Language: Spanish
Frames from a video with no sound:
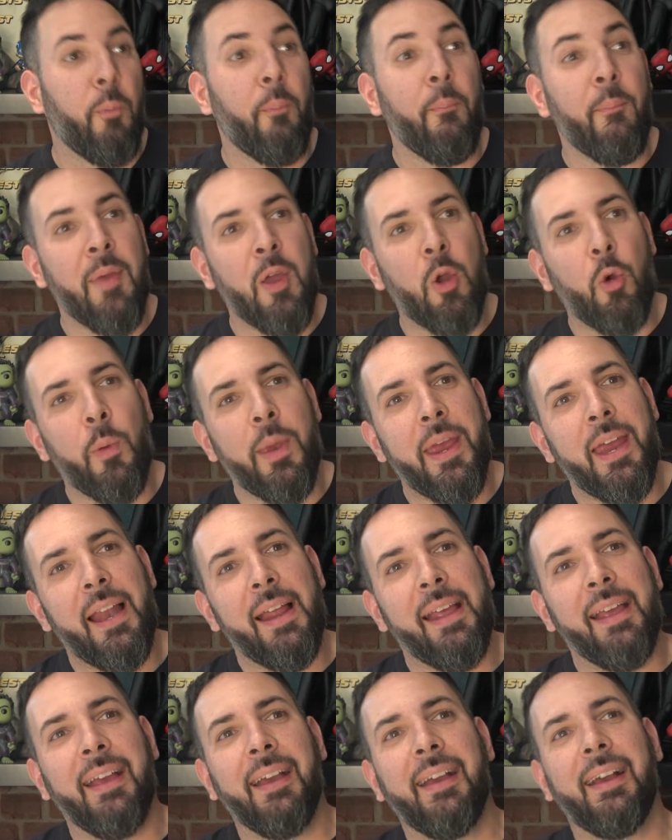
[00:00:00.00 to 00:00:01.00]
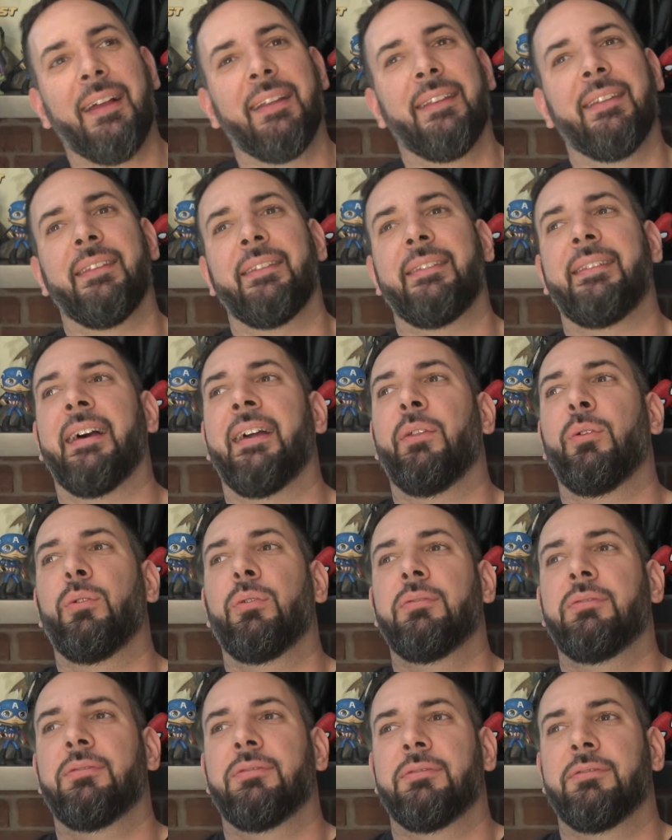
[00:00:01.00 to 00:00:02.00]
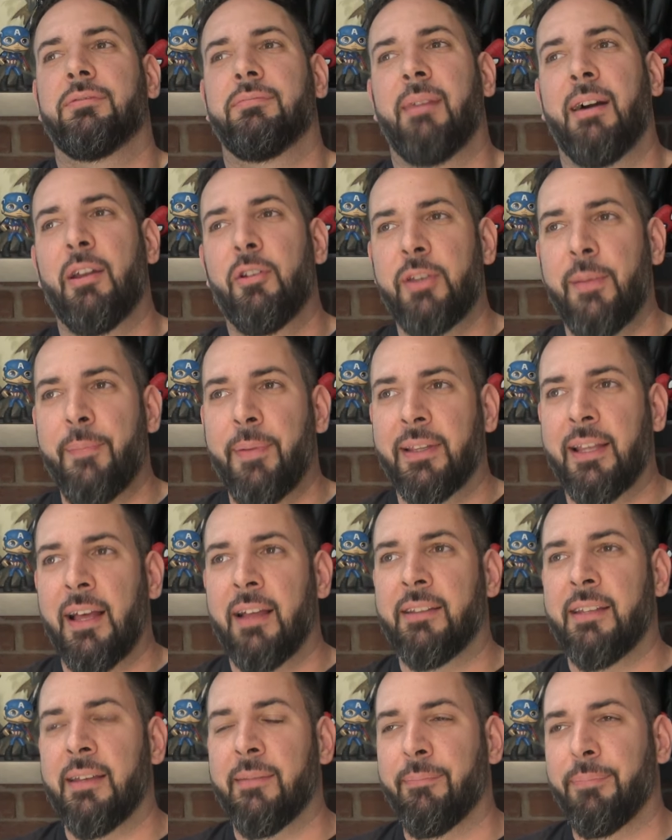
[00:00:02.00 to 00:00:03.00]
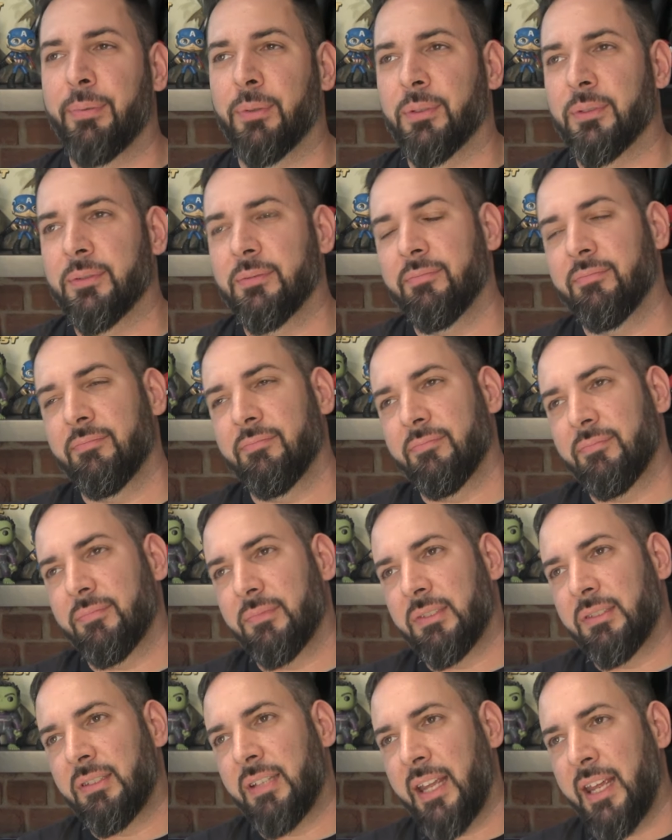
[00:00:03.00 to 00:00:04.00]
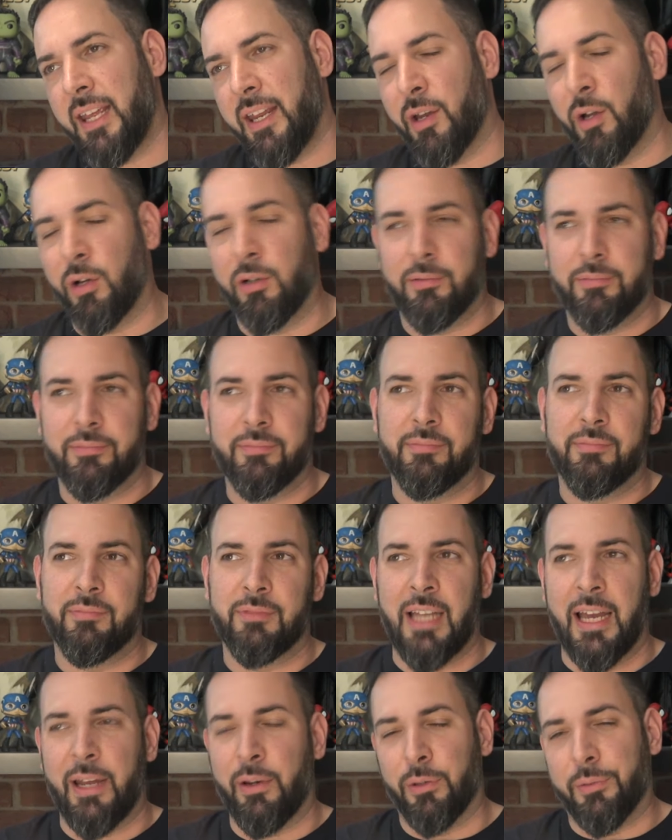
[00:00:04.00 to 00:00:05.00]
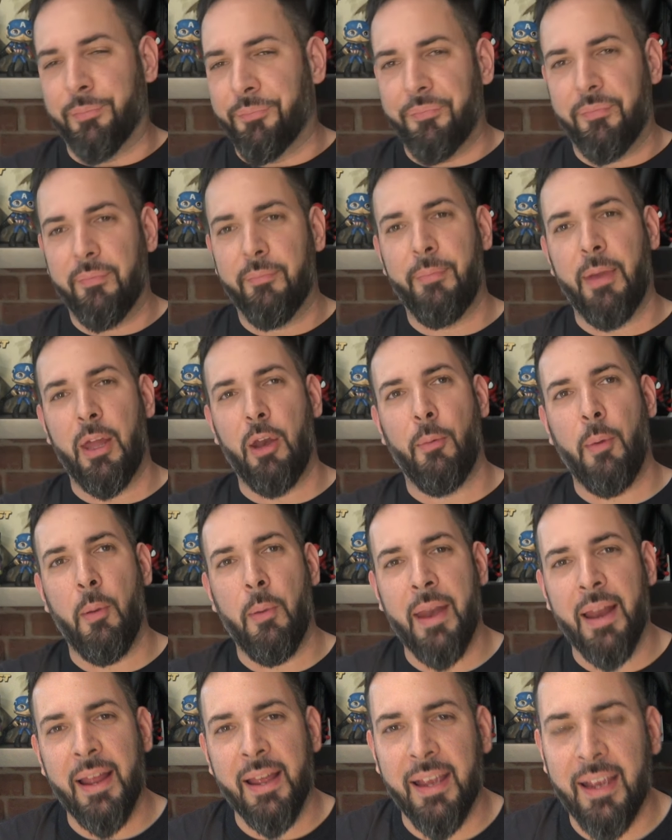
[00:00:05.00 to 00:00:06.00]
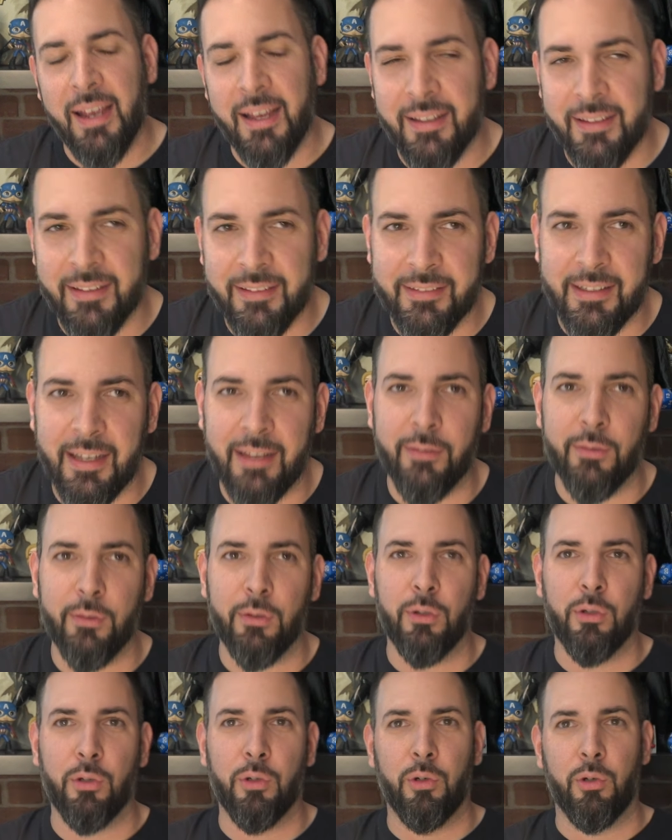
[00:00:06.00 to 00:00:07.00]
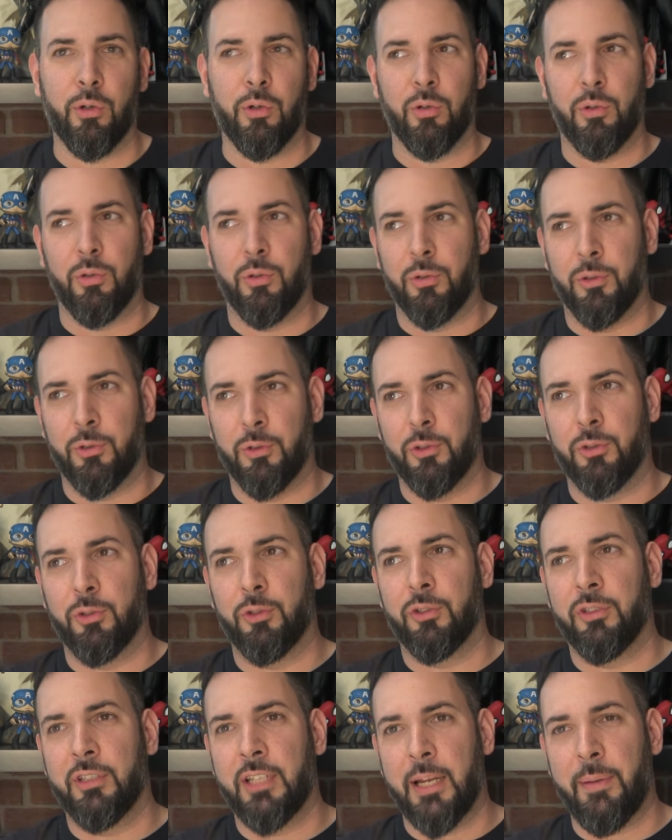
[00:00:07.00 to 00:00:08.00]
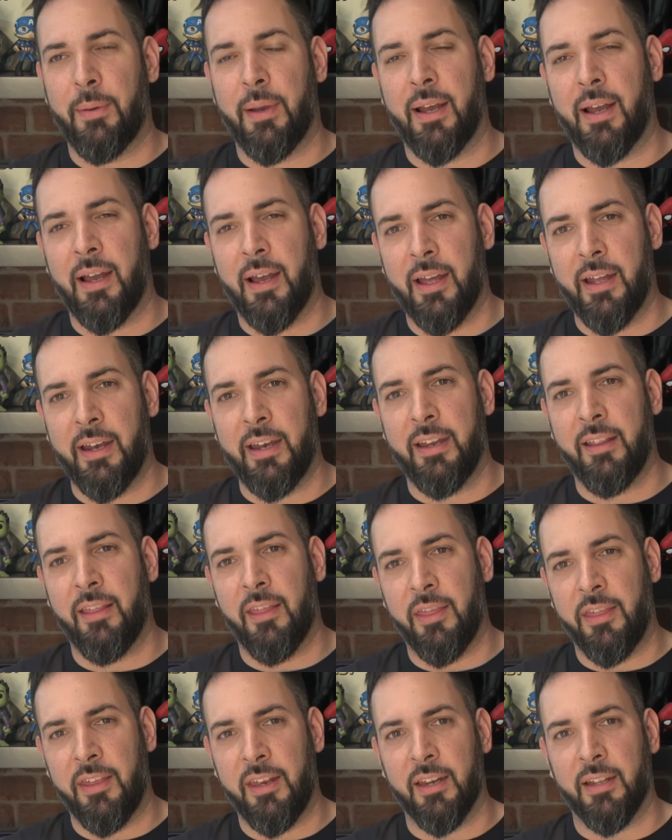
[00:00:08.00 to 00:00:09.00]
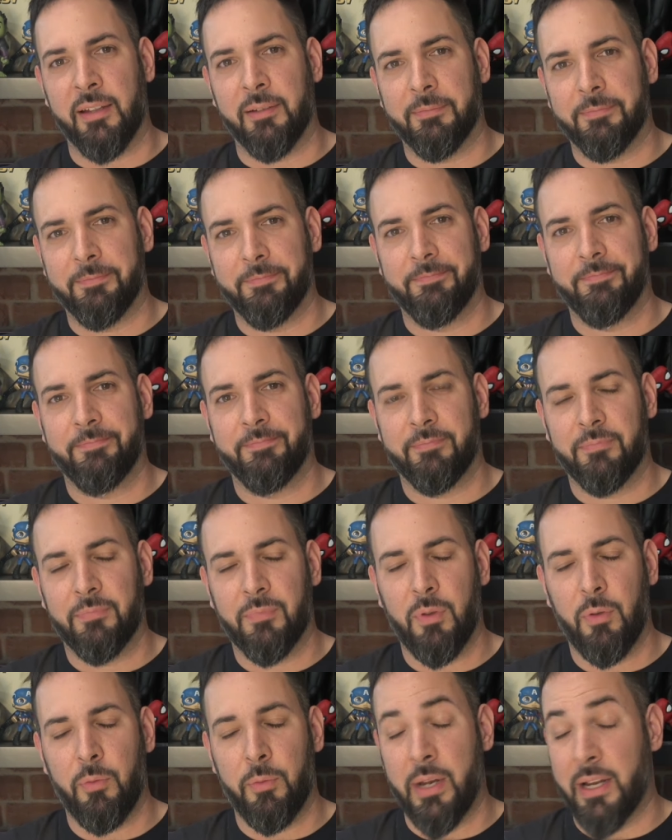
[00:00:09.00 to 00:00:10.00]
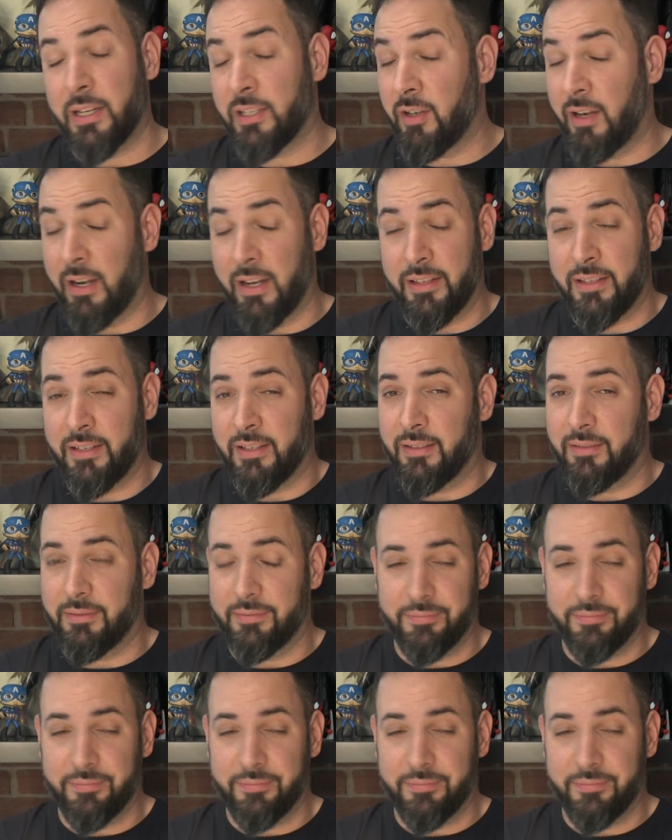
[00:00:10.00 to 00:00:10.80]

Me hubiera encantado. Mano, siempre estás a tiempo. Sí, no, ya no. Pero me hubiera encantado trabajar en cine hubiera sido la leche.